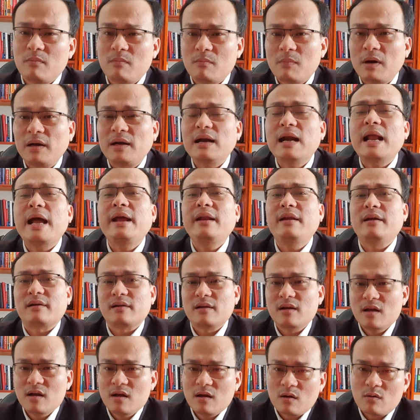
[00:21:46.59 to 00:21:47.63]
bắt đáy được
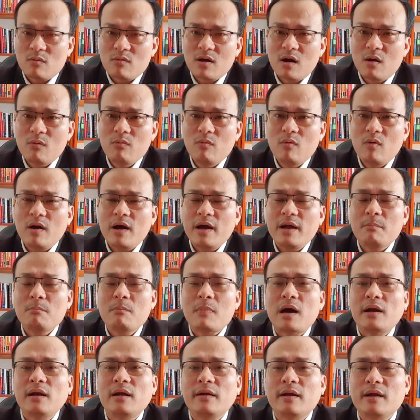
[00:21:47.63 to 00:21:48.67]
cũng không có ai
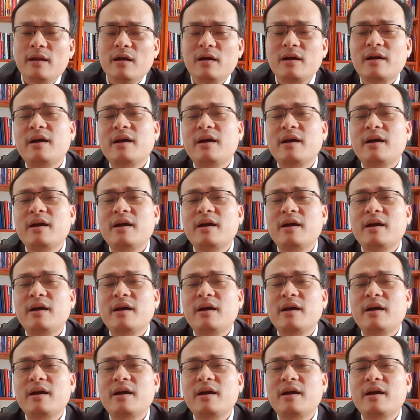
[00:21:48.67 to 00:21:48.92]
bán ở đỉnh được.